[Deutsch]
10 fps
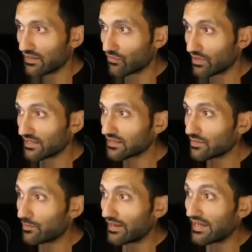
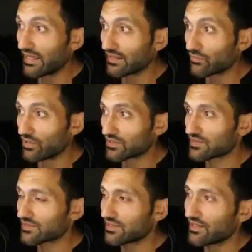Related by Alan
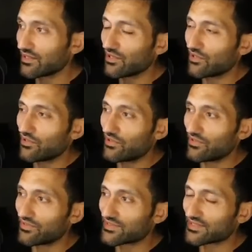Watts.
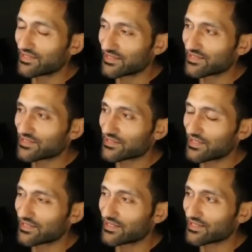Und äh, das ist sehr,
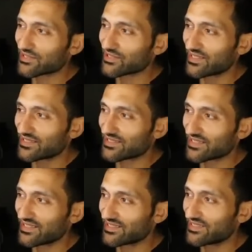sehr
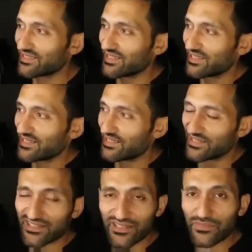interessant. Ne?
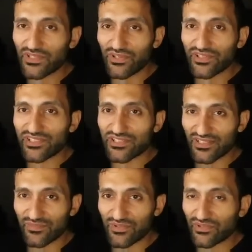Äh, nimmt die
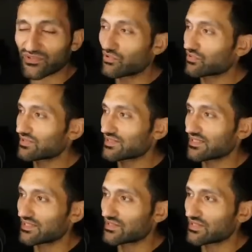90 Minuten, guckt sich das
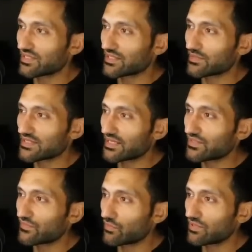an. Also nachdem er sein
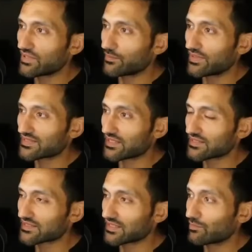Geld verloren hat bei
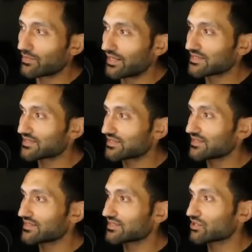Celsius, hat ihm Plan C
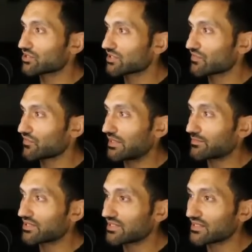diese Geschichte von einem
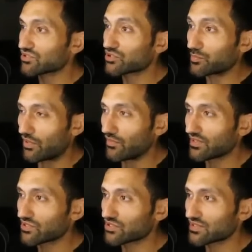chinesischen
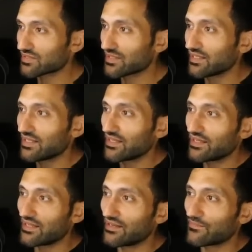Bauern geschickt,
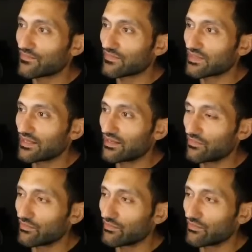ähm, der äh,